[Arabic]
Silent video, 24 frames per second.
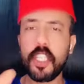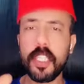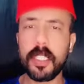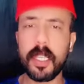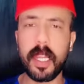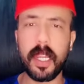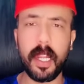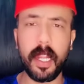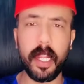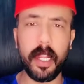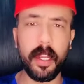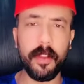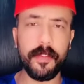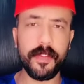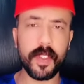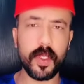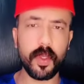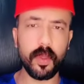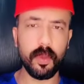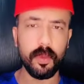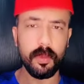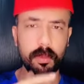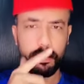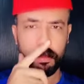يزعل على
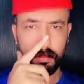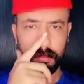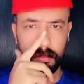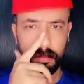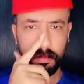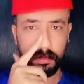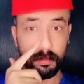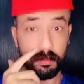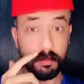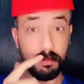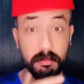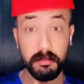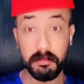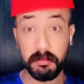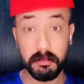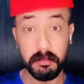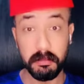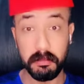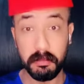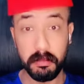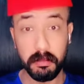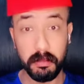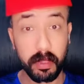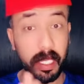نفسه
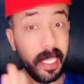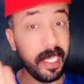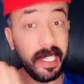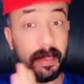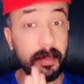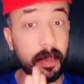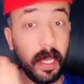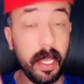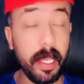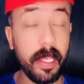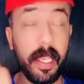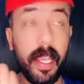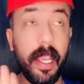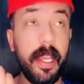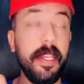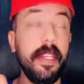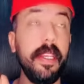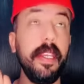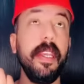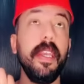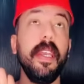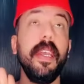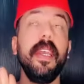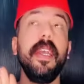احنا ما
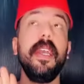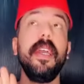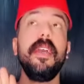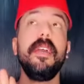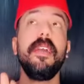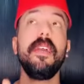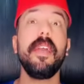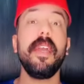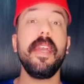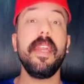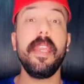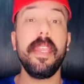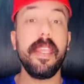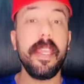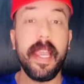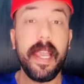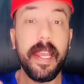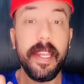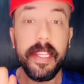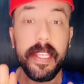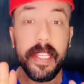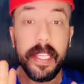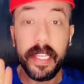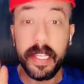يعني
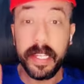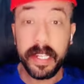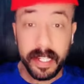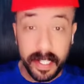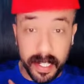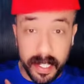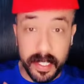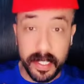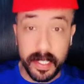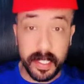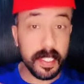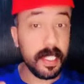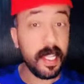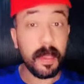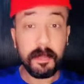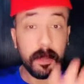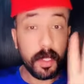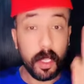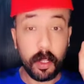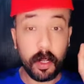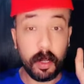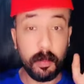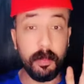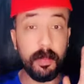يعني الرزق ده
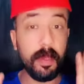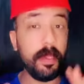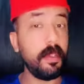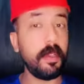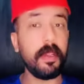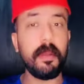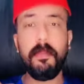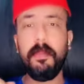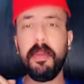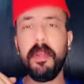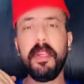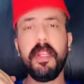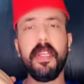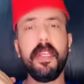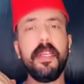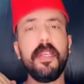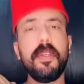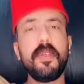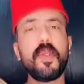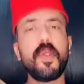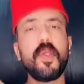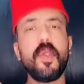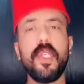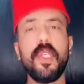بتاع ربنا ربنا يرزق